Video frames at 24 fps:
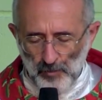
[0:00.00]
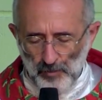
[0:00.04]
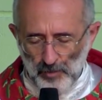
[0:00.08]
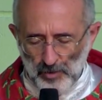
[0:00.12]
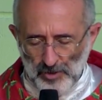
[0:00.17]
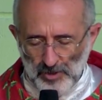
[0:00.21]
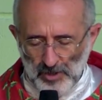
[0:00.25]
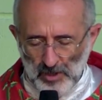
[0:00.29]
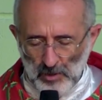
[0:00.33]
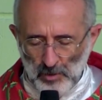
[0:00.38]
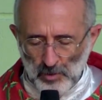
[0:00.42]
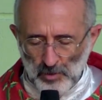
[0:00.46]

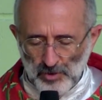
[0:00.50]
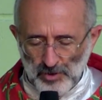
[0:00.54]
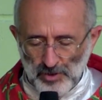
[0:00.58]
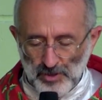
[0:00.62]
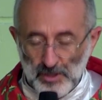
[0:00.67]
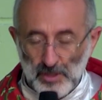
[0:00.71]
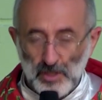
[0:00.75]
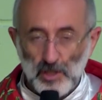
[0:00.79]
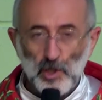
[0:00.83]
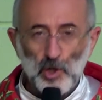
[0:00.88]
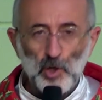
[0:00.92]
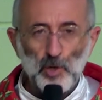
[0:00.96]
vos
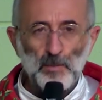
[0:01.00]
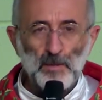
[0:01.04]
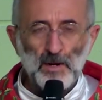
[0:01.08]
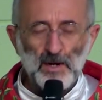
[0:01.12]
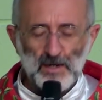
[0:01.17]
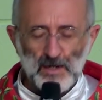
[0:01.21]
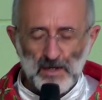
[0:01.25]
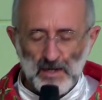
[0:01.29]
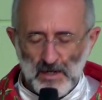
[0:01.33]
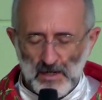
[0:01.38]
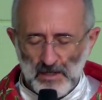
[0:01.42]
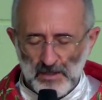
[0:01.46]
anuncio uma
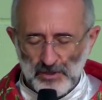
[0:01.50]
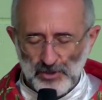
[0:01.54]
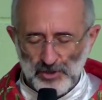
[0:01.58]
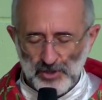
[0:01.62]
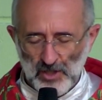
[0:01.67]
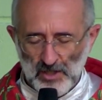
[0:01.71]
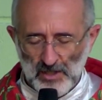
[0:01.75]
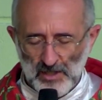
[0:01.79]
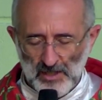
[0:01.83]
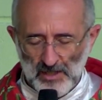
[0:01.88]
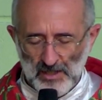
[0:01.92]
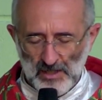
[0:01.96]
grande
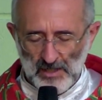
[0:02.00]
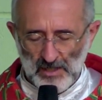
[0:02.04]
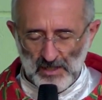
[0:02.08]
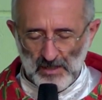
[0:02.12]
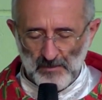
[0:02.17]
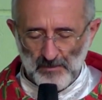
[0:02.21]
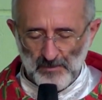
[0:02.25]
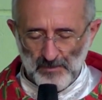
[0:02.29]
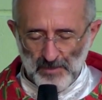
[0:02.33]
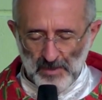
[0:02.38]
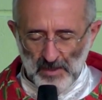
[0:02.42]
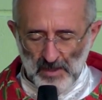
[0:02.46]

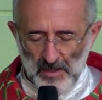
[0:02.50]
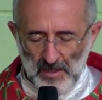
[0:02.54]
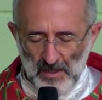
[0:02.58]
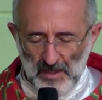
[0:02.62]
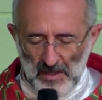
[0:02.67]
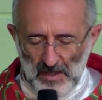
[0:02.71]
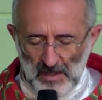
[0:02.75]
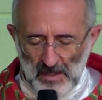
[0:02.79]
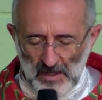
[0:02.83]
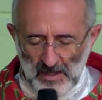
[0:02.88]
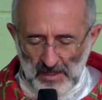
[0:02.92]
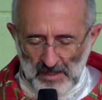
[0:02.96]
alegria,
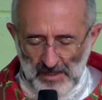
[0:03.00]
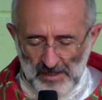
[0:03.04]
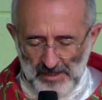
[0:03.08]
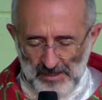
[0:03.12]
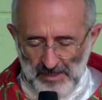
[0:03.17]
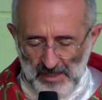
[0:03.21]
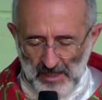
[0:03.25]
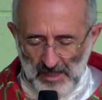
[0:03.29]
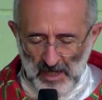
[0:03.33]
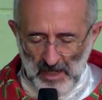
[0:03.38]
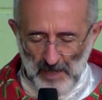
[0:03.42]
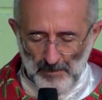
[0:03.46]
que
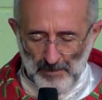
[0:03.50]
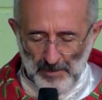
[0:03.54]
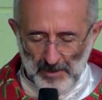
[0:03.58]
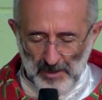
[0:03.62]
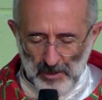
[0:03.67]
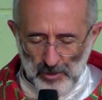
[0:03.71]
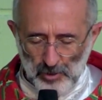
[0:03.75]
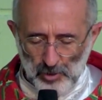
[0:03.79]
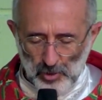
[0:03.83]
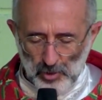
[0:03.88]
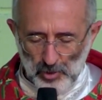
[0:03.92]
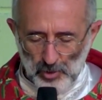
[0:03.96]
será para
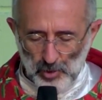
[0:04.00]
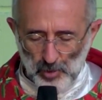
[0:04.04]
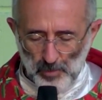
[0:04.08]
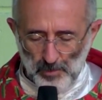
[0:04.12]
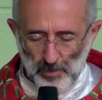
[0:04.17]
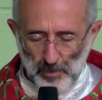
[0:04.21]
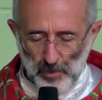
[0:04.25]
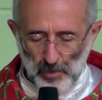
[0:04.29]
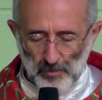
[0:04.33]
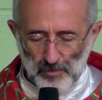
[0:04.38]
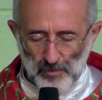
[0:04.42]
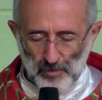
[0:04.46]
todo o
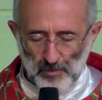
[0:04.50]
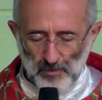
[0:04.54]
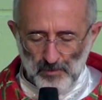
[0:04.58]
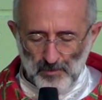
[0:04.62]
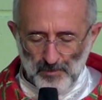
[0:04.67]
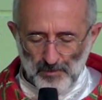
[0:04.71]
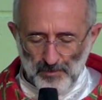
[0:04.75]
povo.